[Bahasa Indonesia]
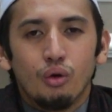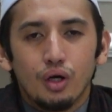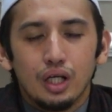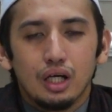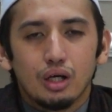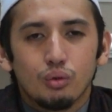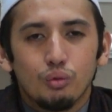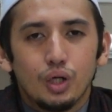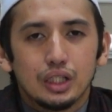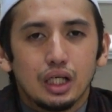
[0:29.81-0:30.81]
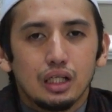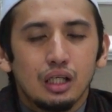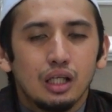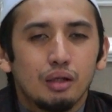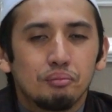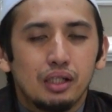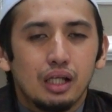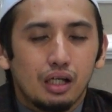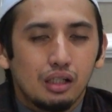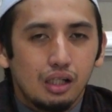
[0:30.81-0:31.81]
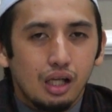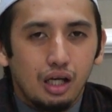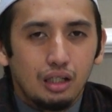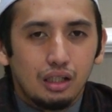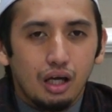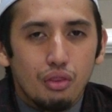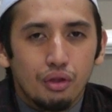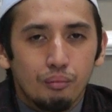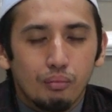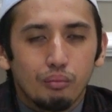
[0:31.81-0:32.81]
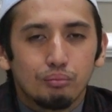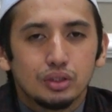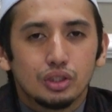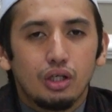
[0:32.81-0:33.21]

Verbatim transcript: wala quwata illa billahil alil azim rabbi